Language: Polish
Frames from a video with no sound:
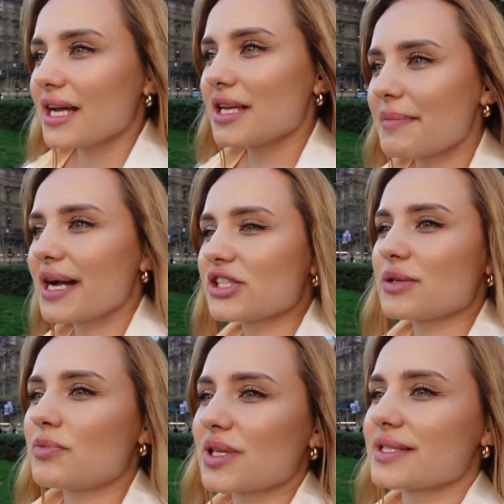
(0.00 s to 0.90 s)
I ma
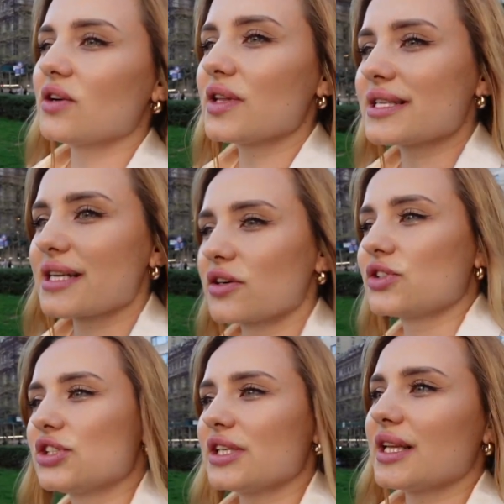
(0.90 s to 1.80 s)
się płacone za
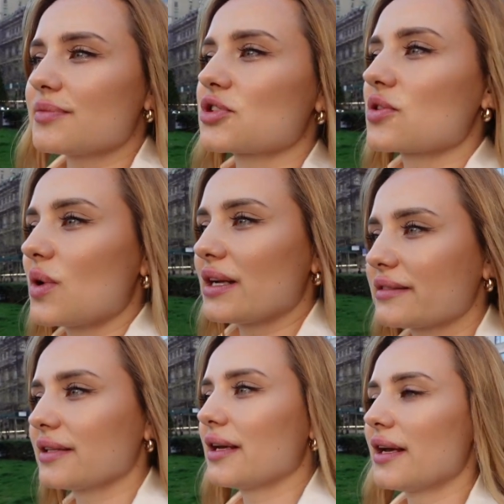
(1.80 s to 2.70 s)
godzinę na przykład
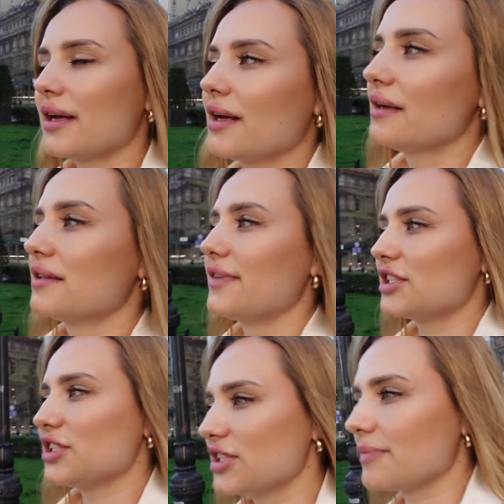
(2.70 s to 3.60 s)

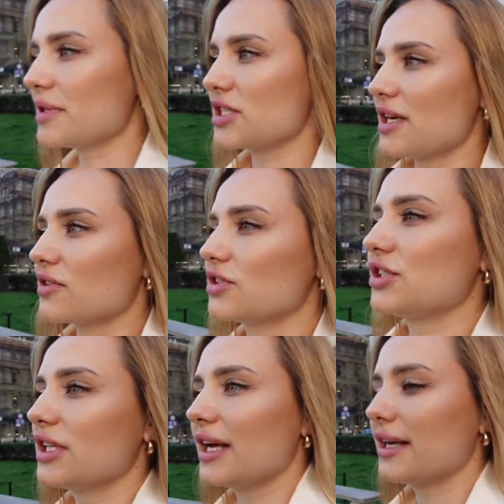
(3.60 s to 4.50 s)
25 na
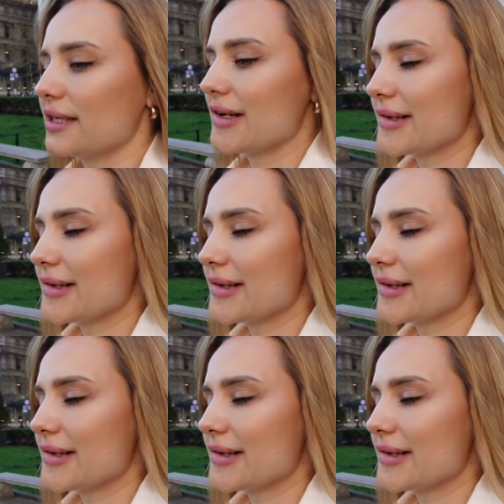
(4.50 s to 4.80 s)
godzinę,